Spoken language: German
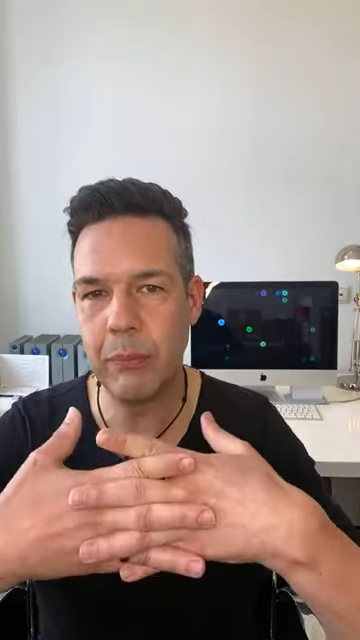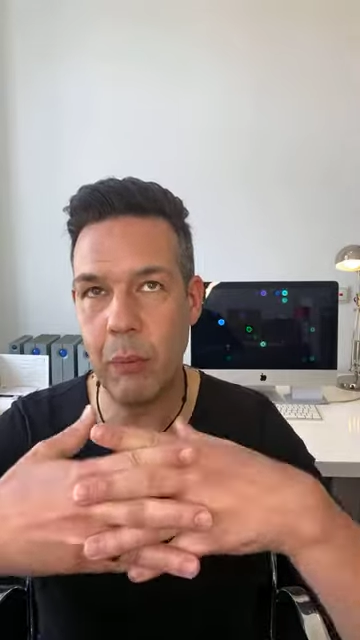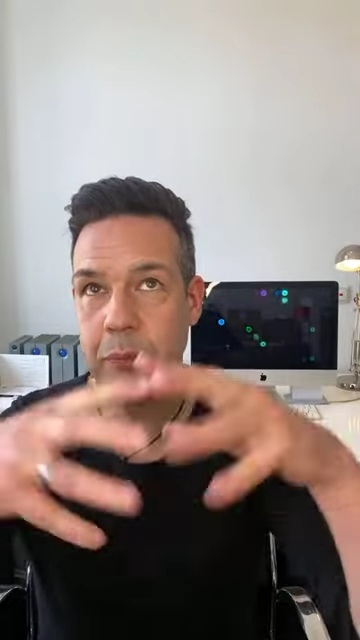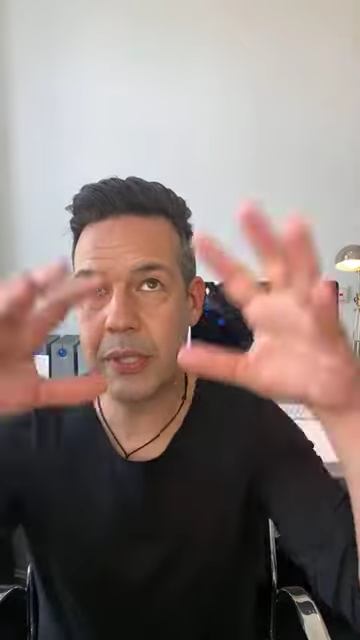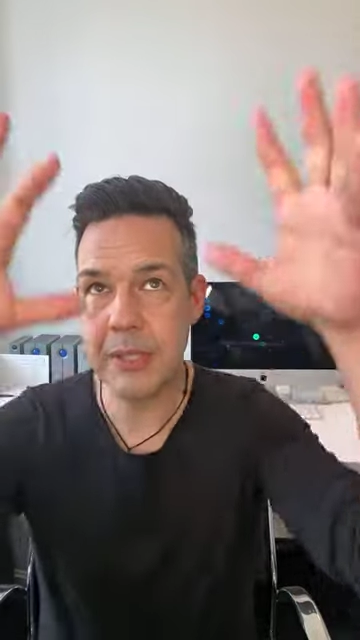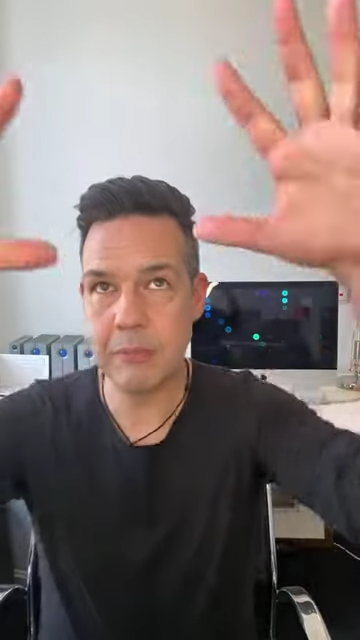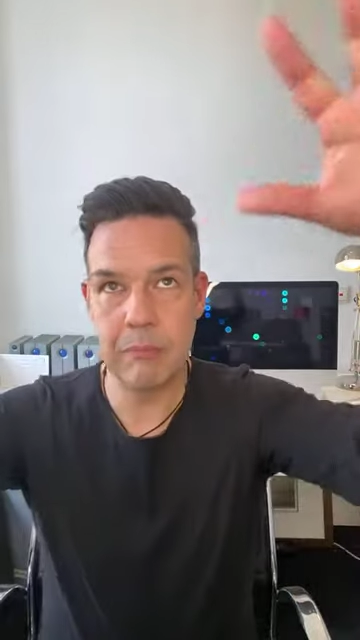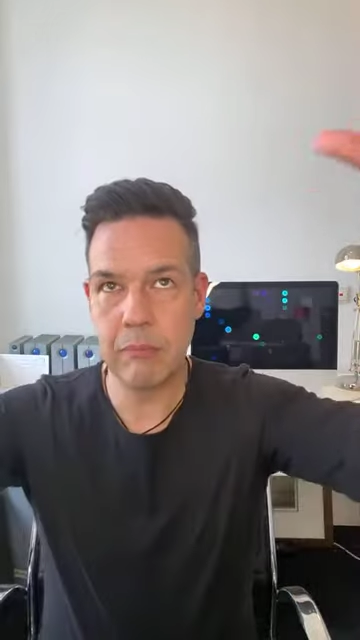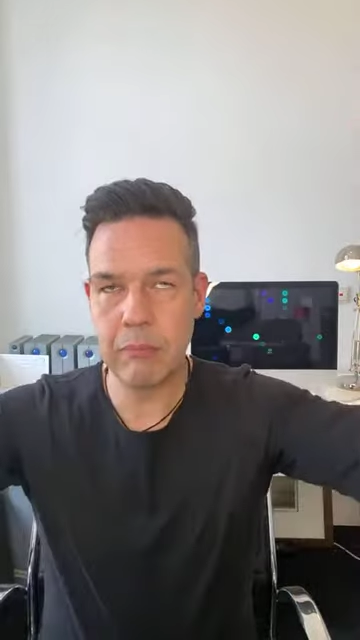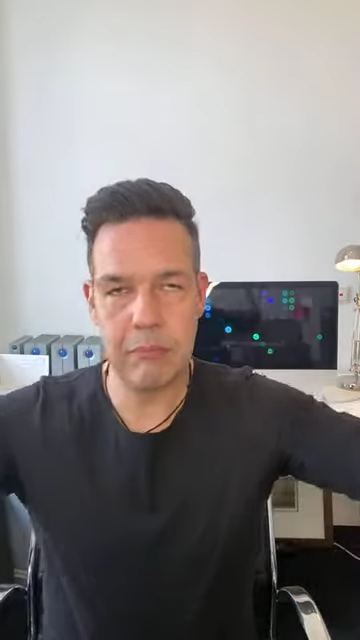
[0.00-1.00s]
um
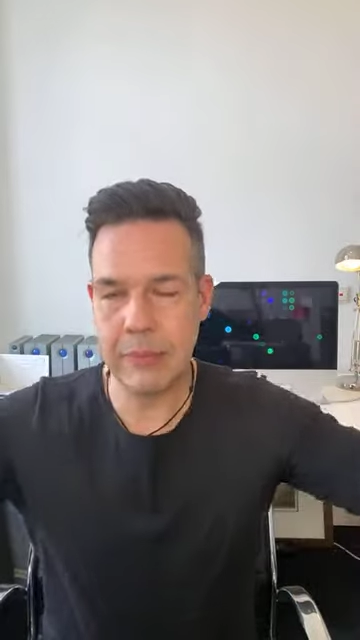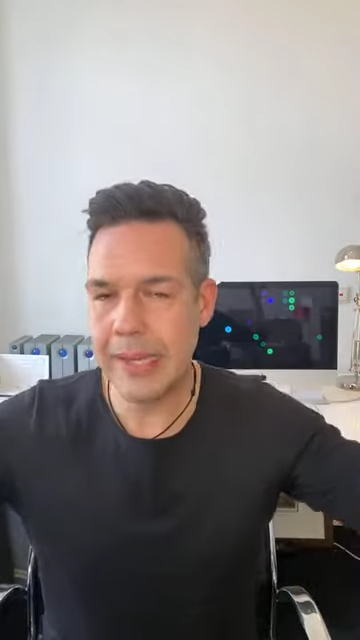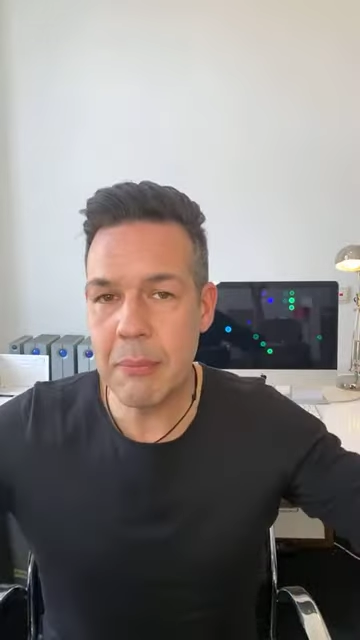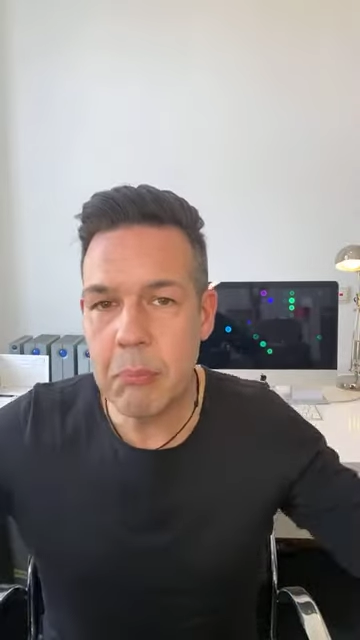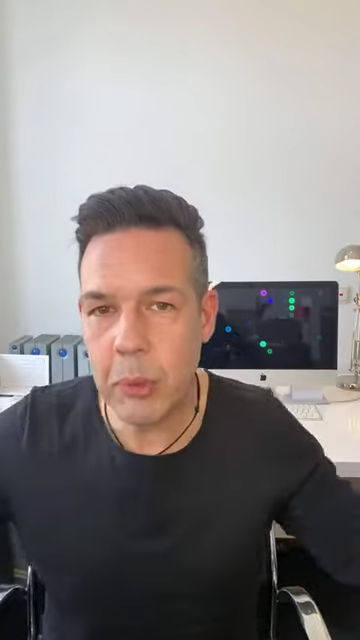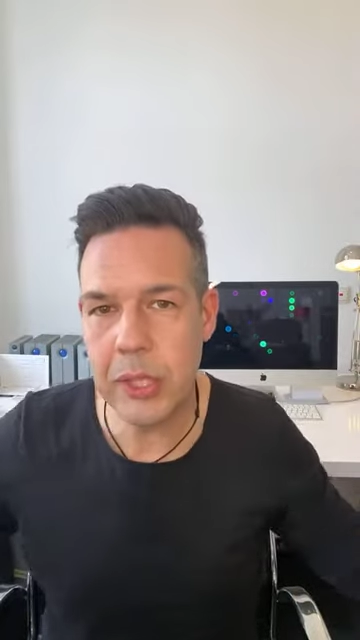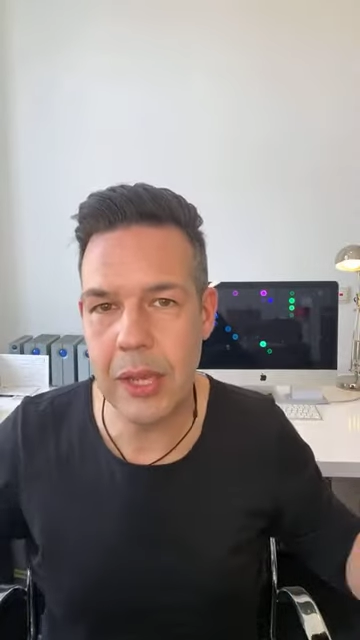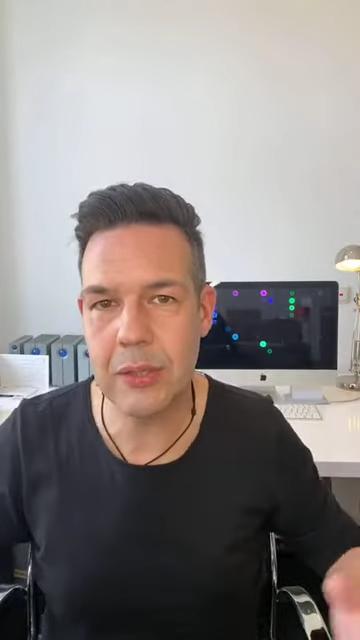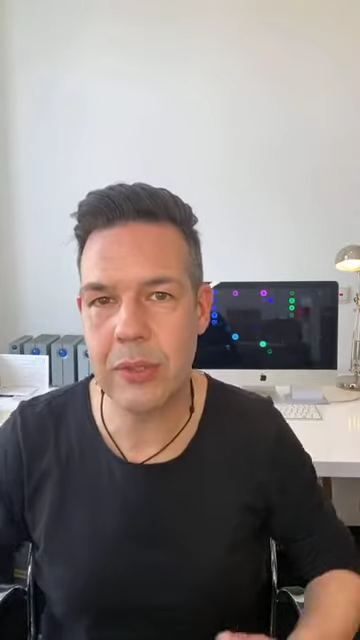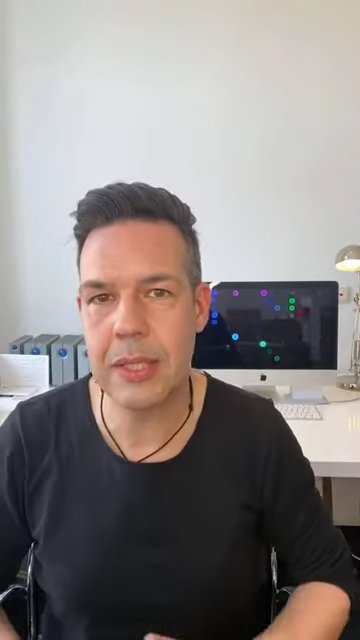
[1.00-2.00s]
diesen
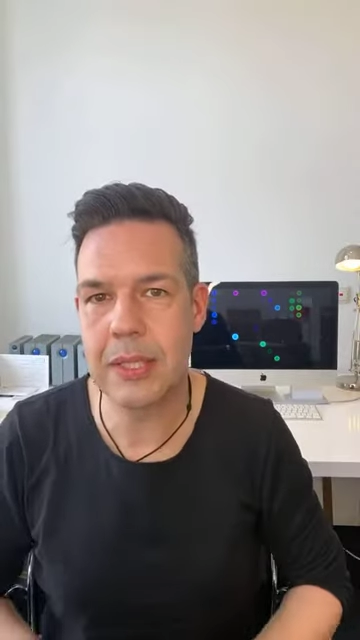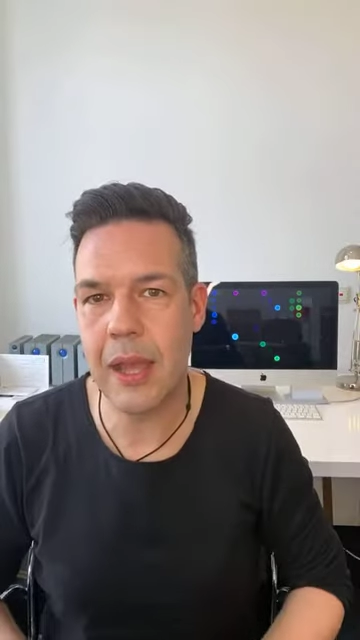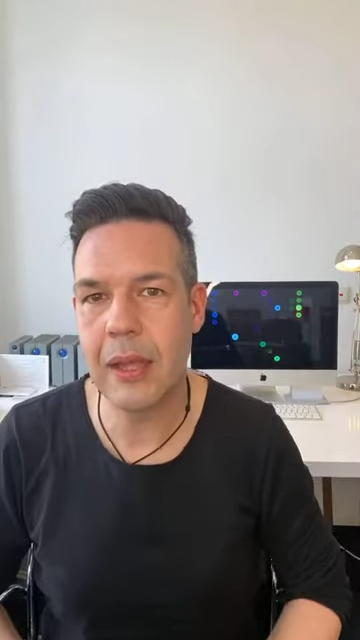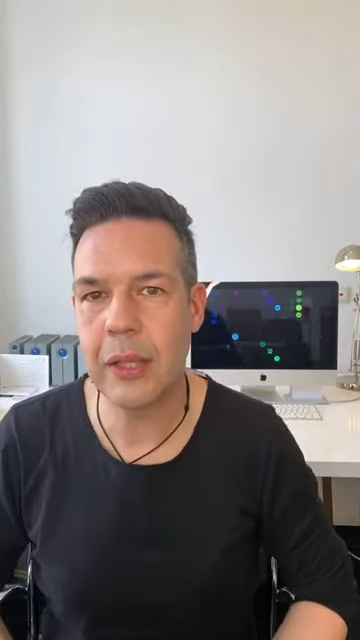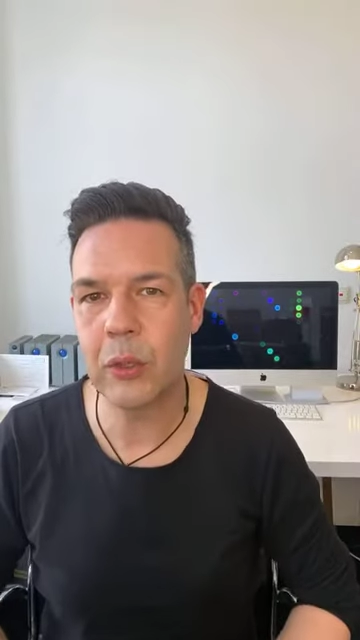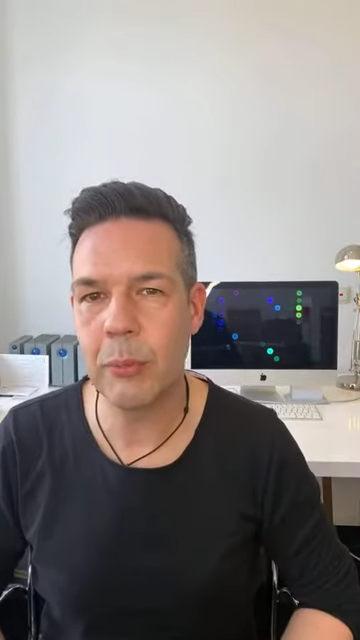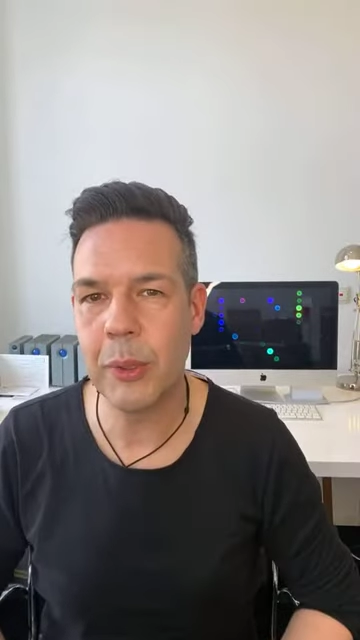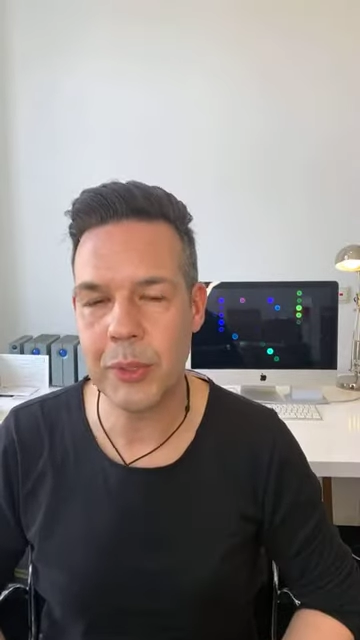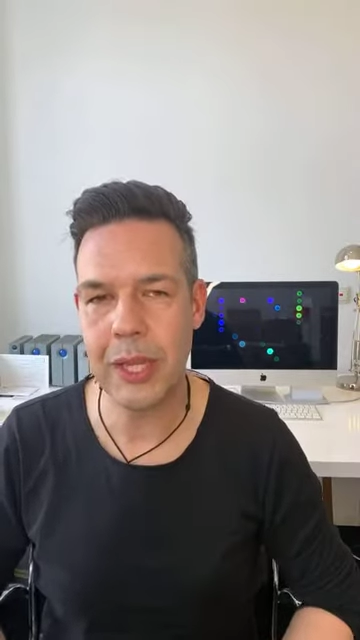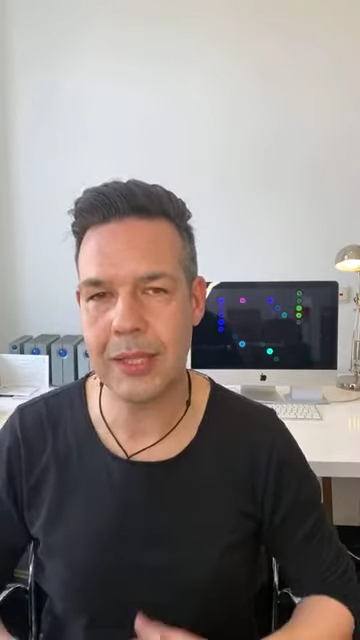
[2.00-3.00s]
Lehmbuddha sozusagen
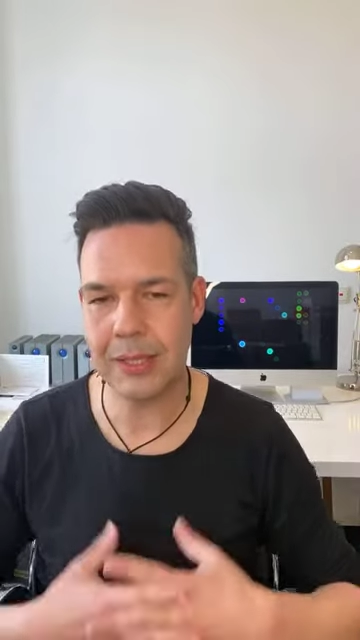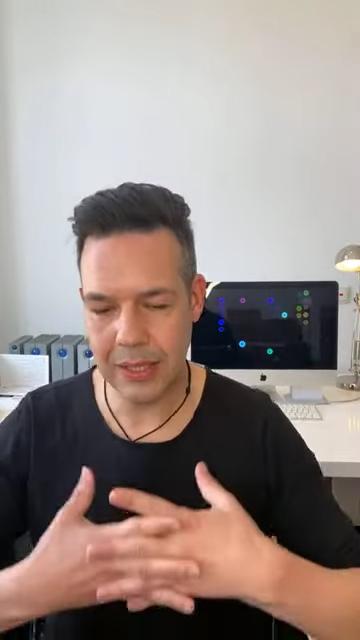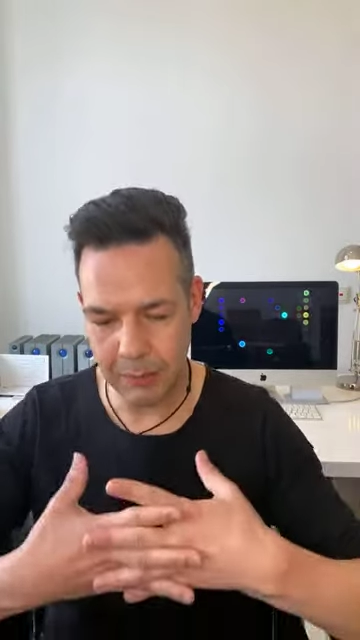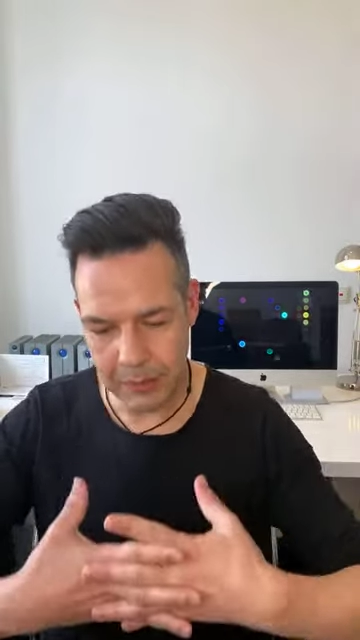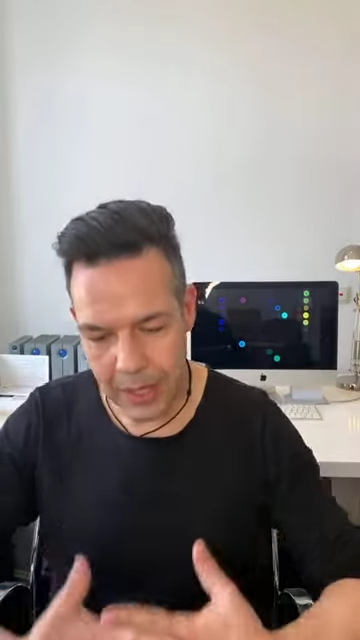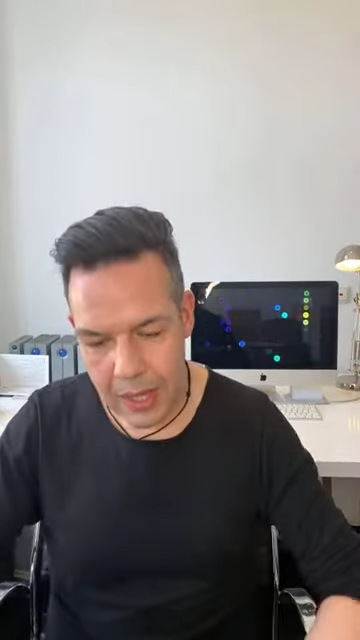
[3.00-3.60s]
gekümmert und hat sich eben